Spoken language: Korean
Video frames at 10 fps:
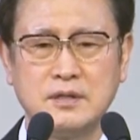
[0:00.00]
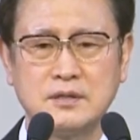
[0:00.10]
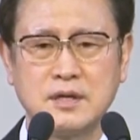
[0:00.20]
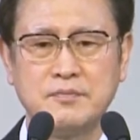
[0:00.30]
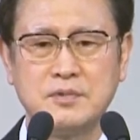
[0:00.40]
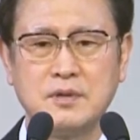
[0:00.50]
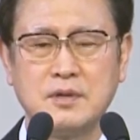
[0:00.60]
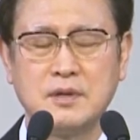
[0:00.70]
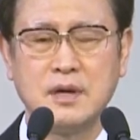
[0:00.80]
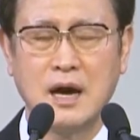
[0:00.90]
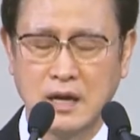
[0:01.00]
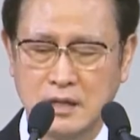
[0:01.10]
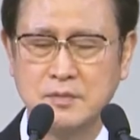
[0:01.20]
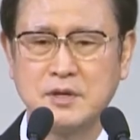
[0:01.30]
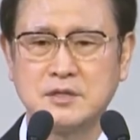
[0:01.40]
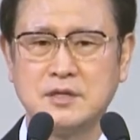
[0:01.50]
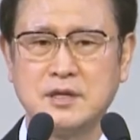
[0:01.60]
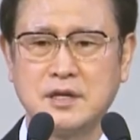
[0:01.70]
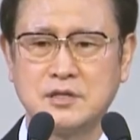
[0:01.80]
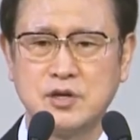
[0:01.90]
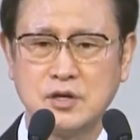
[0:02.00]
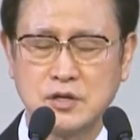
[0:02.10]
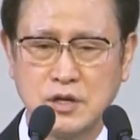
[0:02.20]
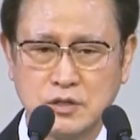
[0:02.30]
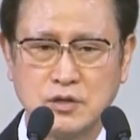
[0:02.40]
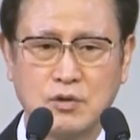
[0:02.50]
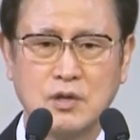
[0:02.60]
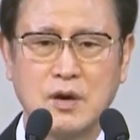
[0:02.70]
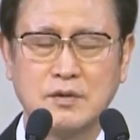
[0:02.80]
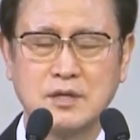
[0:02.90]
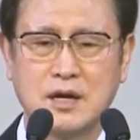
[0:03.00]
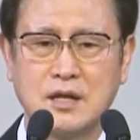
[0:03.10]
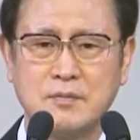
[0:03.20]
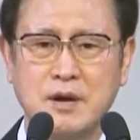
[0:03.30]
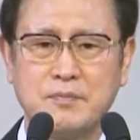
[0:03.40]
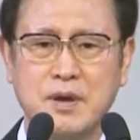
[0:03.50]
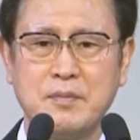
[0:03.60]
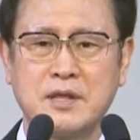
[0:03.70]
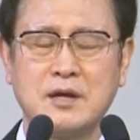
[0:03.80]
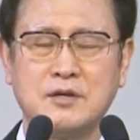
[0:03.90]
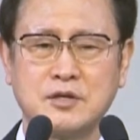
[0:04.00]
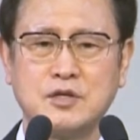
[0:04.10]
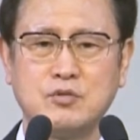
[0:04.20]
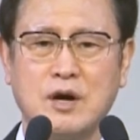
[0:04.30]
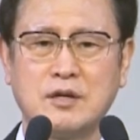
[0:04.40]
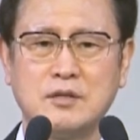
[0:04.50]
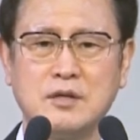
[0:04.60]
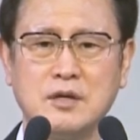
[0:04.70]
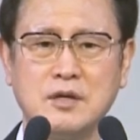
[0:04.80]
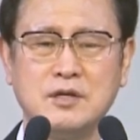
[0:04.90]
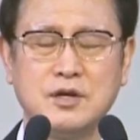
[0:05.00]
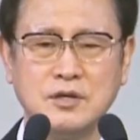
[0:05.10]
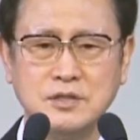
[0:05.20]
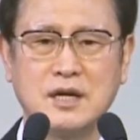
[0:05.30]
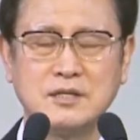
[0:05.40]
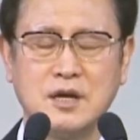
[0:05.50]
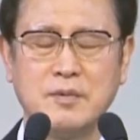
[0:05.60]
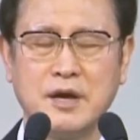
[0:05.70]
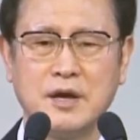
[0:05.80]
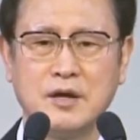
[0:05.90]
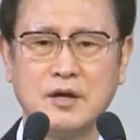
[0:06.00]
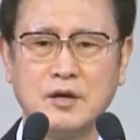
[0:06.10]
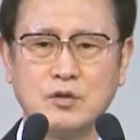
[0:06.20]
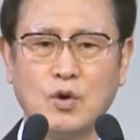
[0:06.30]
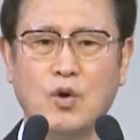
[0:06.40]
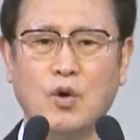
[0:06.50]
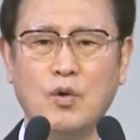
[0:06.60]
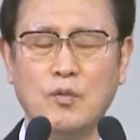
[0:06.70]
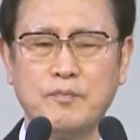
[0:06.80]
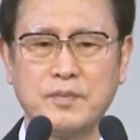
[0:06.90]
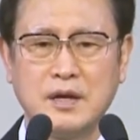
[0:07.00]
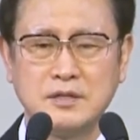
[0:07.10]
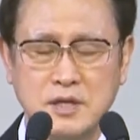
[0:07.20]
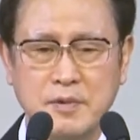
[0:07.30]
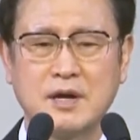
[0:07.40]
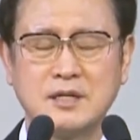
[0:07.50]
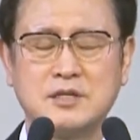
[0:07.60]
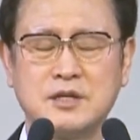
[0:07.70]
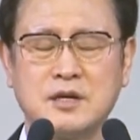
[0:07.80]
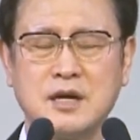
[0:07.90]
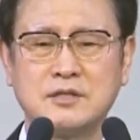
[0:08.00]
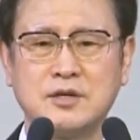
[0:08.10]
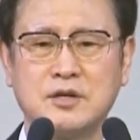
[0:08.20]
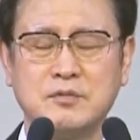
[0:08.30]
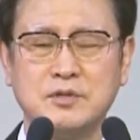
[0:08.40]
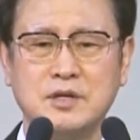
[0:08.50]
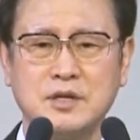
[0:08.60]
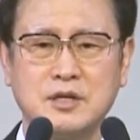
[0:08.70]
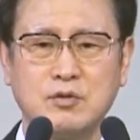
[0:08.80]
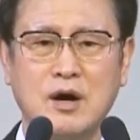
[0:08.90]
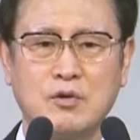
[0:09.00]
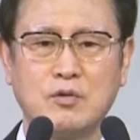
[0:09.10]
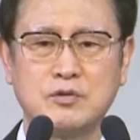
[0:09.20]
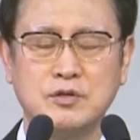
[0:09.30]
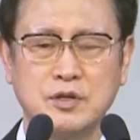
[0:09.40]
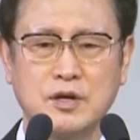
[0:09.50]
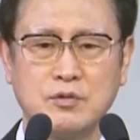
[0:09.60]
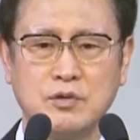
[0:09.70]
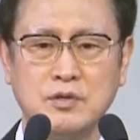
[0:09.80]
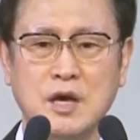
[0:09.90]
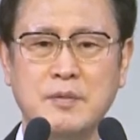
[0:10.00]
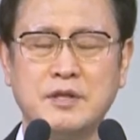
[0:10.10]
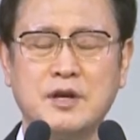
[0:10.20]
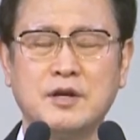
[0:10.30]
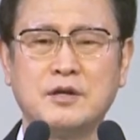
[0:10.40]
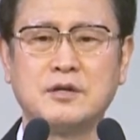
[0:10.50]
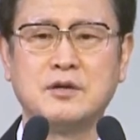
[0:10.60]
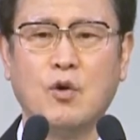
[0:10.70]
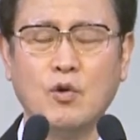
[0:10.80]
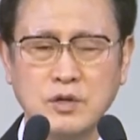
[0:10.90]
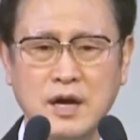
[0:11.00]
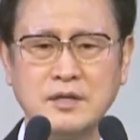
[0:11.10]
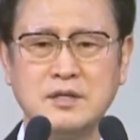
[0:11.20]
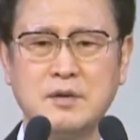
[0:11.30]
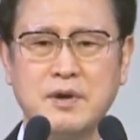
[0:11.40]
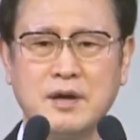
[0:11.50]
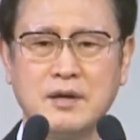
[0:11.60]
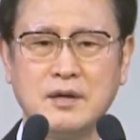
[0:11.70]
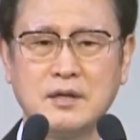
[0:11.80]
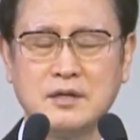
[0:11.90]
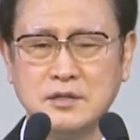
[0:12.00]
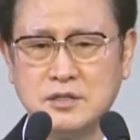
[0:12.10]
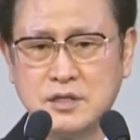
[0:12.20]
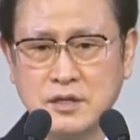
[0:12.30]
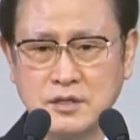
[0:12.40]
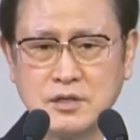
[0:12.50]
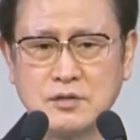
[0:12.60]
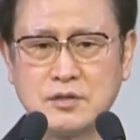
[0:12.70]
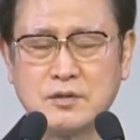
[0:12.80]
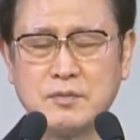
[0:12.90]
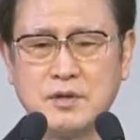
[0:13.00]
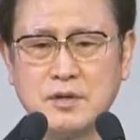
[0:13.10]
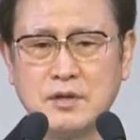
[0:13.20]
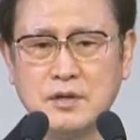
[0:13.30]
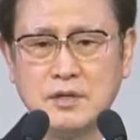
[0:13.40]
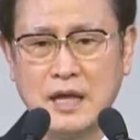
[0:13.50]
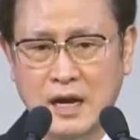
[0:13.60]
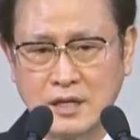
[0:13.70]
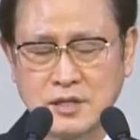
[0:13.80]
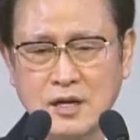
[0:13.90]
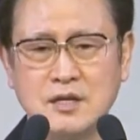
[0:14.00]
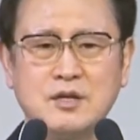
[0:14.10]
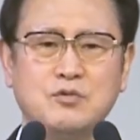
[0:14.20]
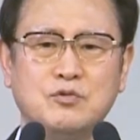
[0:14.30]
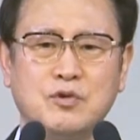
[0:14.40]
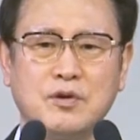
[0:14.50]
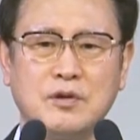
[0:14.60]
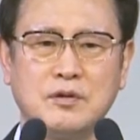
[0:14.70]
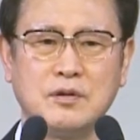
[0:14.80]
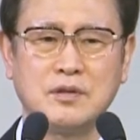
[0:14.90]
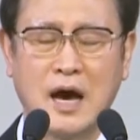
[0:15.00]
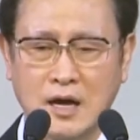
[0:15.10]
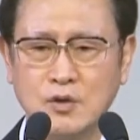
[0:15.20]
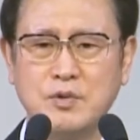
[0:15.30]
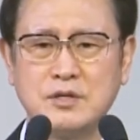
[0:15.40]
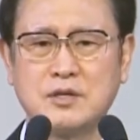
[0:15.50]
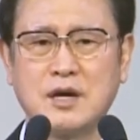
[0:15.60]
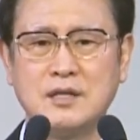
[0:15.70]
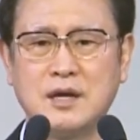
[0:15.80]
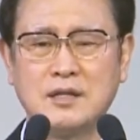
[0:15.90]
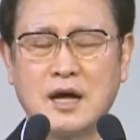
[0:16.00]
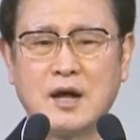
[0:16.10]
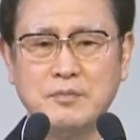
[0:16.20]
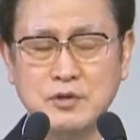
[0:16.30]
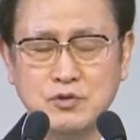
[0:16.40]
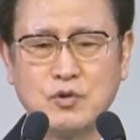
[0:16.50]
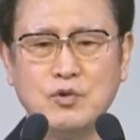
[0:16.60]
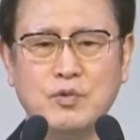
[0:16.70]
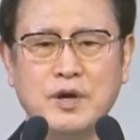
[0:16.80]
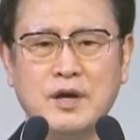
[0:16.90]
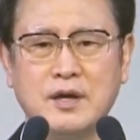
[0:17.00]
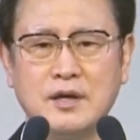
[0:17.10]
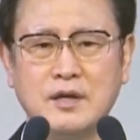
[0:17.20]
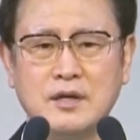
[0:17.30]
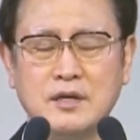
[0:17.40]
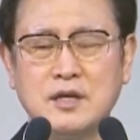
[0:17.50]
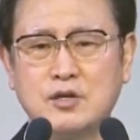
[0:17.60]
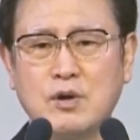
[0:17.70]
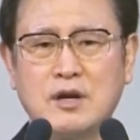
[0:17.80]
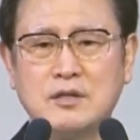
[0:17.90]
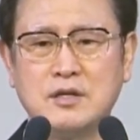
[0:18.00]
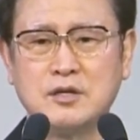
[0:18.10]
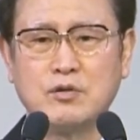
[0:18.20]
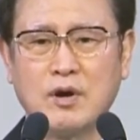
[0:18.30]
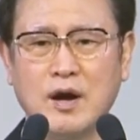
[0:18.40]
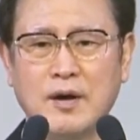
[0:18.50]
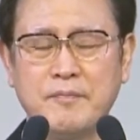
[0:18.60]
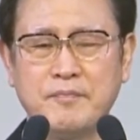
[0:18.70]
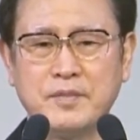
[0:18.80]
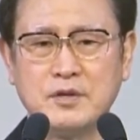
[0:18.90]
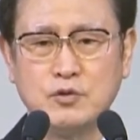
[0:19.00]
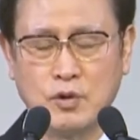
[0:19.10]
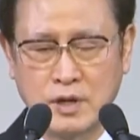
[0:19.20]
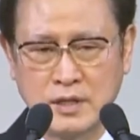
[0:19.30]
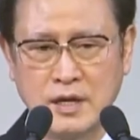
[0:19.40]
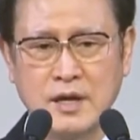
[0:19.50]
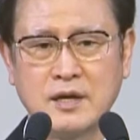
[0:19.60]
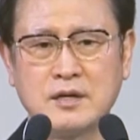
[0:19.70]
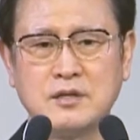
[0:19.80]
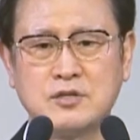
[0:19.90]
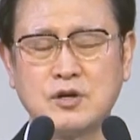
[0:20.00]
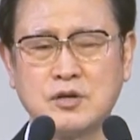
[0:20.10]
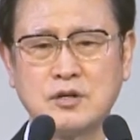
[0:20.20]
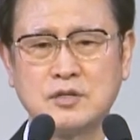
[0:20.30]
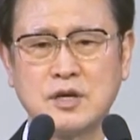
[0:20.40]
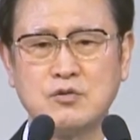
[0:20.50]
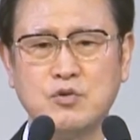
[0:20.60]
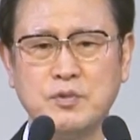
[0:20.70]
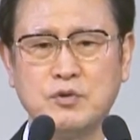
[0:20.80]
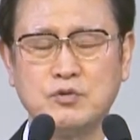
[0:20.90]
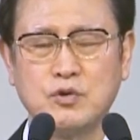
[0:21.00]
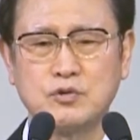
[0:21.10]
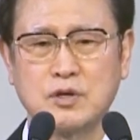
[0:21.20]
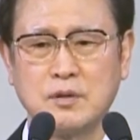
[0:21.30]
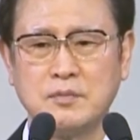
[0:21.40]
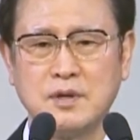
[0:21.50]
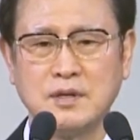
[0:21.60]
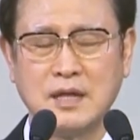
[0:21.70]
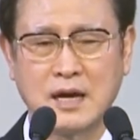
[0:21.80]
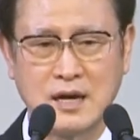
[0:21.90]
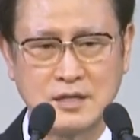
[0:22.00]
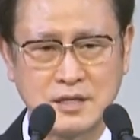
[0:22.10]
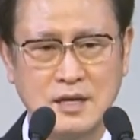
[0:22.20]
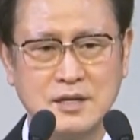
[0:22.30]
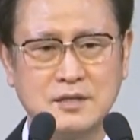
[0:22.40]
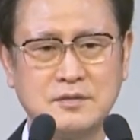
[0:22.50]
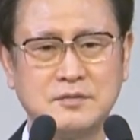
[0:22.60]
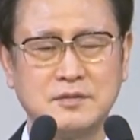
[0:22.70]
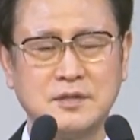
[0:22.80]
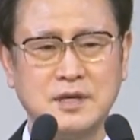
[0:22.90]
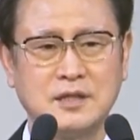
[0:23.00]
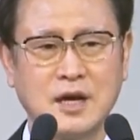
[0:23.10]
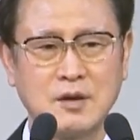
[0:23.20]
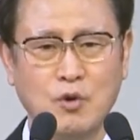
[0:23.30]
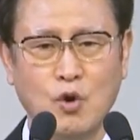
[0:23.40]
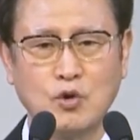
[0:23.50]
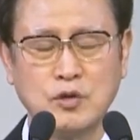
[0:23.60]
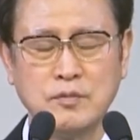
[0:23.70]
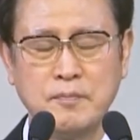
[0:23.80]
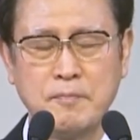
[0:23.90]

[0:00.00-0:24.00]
참 하나님께서 이렇게 적극적으로 나와서 하나님 앞에 매달려 기도하는 이 현장 예배 또 새벽같이 일어나서 여러분들이 기도하고 저녁에도 예배드리는 그 온라인 예배, 그 지극정성, 이 나라 살리기 운동이에 나를 위해서가 아니라 나라 민족을 위해 이 기도하는 이 기도가 요나단의 그 적극적인 구명운동처럼 나라를 살리는 이 땅의 모든